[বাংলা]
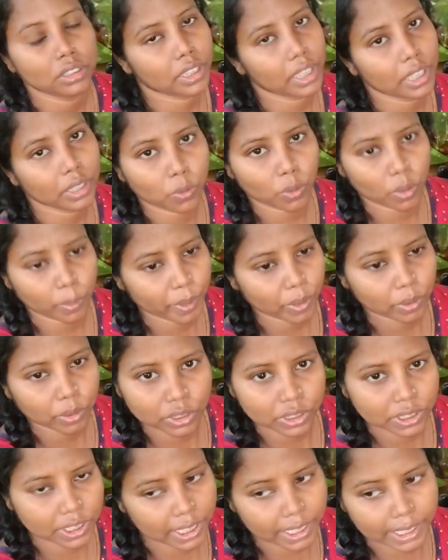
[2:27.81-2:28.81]
কী করবে ওর
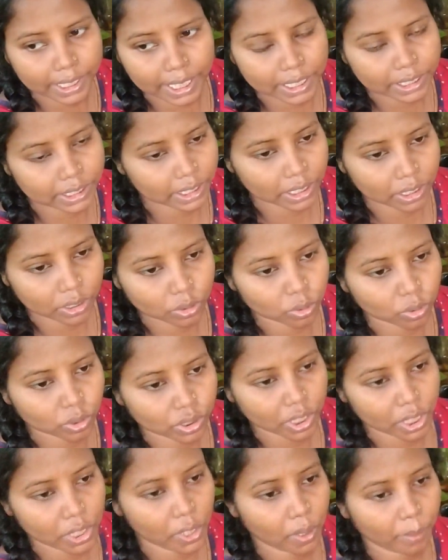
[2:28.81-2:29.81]
যেটা কাজ সেটা তো
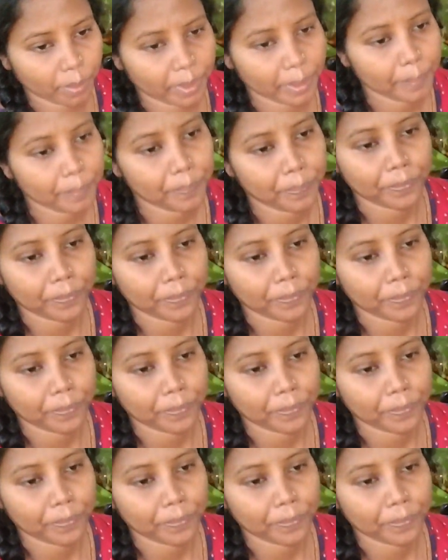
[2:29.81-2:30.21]
করতেই হবে